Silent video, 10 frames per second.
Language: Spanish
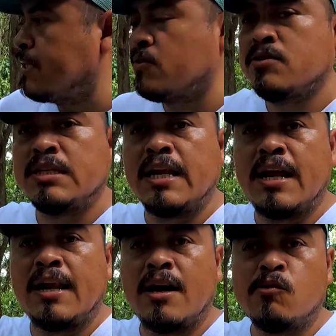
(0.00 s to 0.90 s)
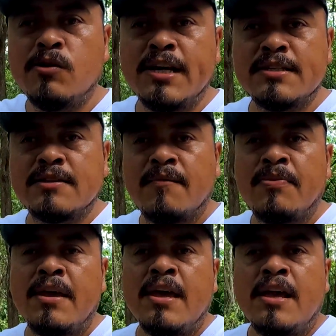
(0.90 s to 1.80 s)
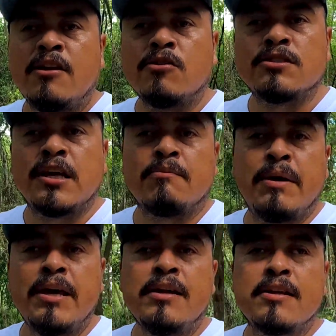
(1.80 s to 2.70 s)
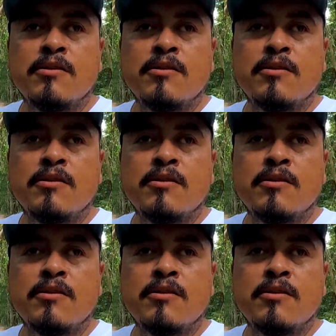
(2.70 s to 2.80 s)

metros de las lagunas. Los SACB